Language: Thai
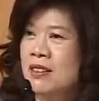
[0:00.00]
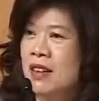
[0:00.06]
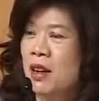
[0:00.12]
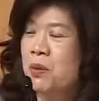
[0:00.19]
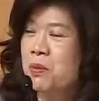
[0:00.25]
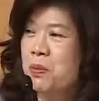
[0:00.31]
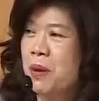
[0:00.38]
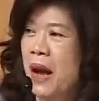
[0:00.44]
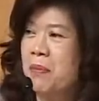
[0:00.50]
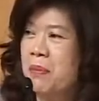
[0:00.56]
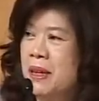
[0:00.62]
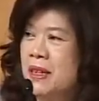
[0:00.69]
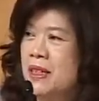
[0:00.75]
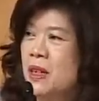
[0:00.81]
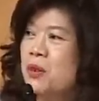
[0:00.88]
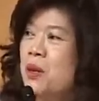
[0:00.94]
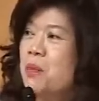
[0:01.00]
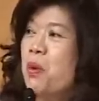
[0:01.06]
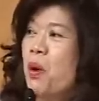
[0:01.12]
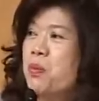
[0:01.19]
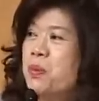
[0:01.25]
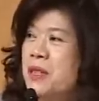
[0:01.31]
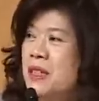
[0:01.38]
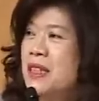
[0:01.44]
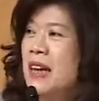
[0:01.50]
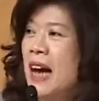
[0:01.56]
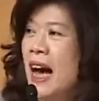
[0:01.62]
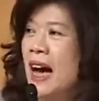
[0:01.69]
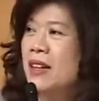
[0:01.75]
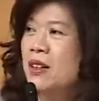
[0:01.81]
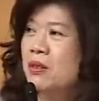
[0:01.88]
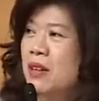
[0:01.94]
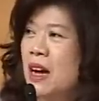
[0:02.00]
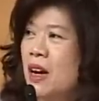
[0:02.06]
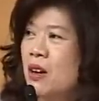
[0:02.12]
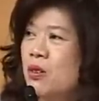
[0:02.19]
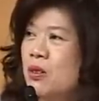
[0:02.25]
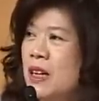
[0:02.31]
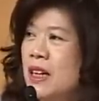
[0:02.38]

เราปรับไอ้เจ้าระบบซื้อขายของเรา